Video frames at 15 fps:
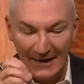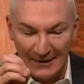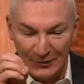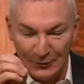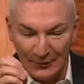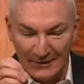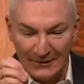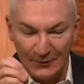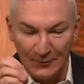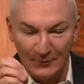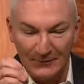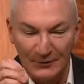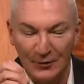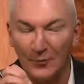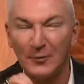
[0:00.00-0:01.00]
à ceux qui,
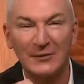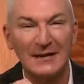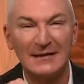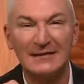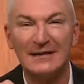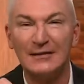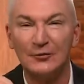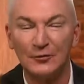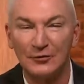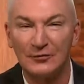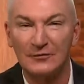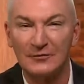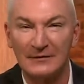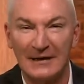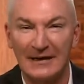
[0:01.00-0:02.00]
sont, qui ont peut-être des
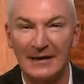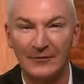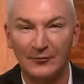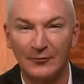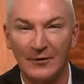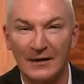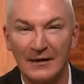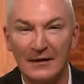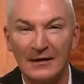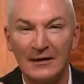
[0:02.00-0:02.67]
doutes dans la foi.